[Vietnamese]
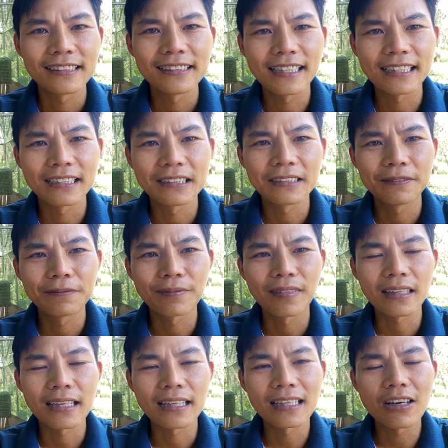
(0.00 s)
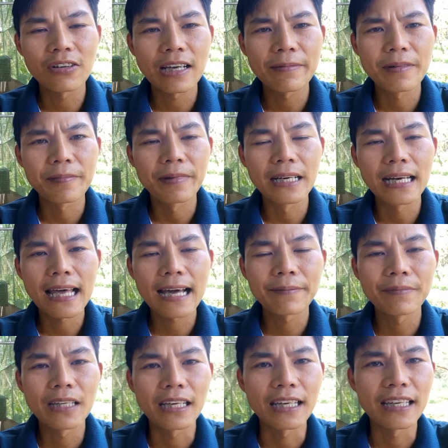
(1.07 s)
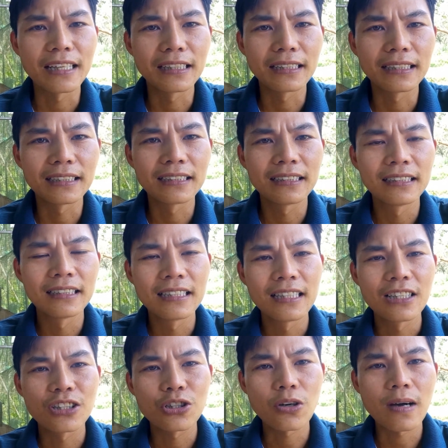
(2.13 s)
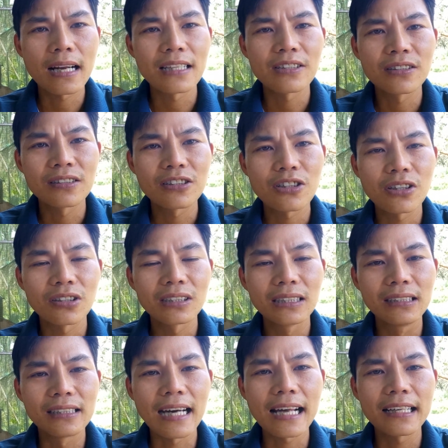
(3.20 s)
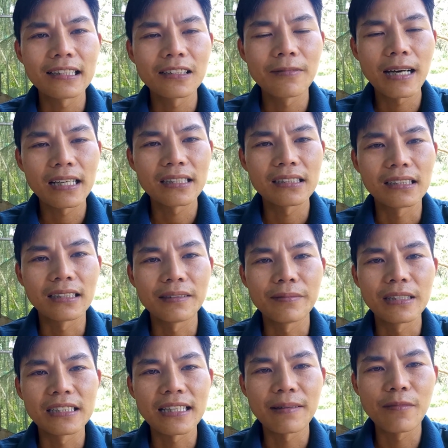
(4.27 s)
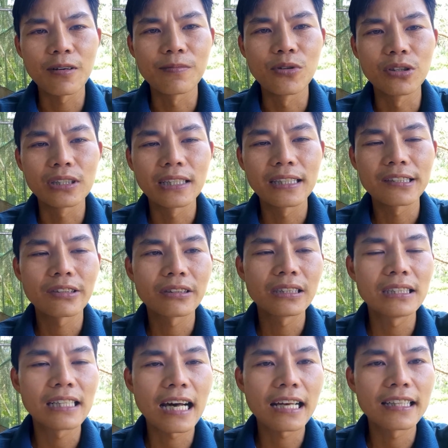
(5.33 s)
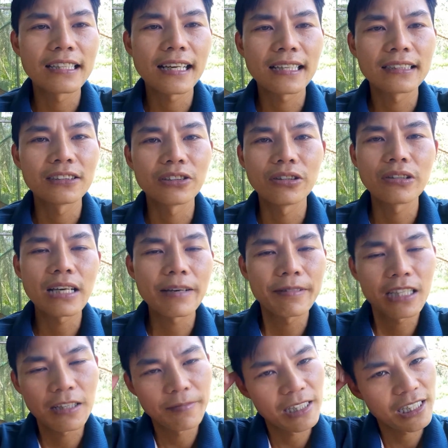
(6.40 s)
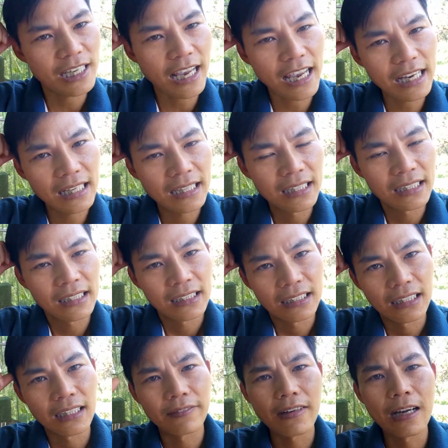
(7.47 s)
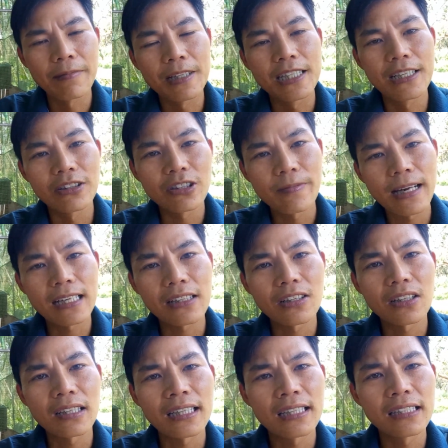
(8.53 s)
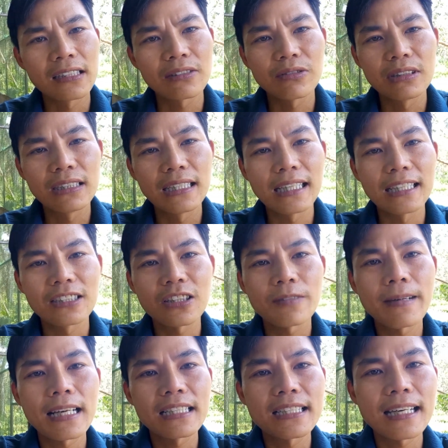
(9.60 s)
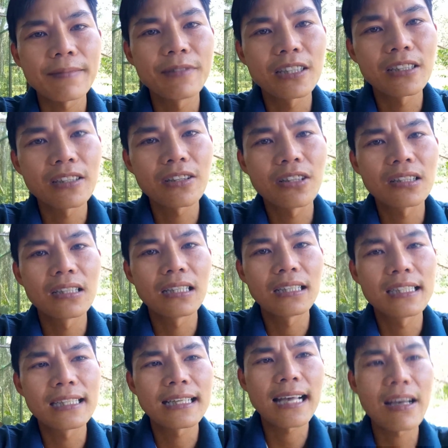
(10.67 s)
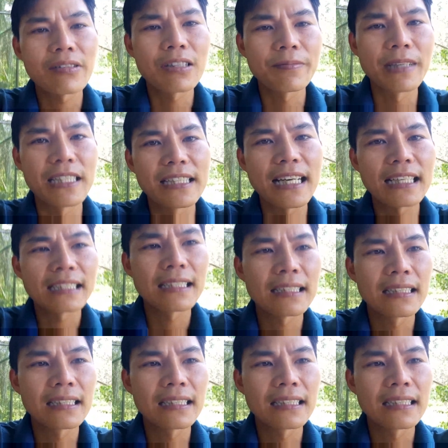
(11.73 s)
Yeah. ừ, Cái cầu này mình mới làm để uh, cho ăn, cho nó tự ăn thì các bạn. uh, Mình sẽ bỏ mồi cho nó tự ăn nha. Rồi ok, bây giờ mình sẽ và mình chiều cho các bạn coi cũng như là cho các bạn xem những cái con uh, shikra của nhà mình nhá.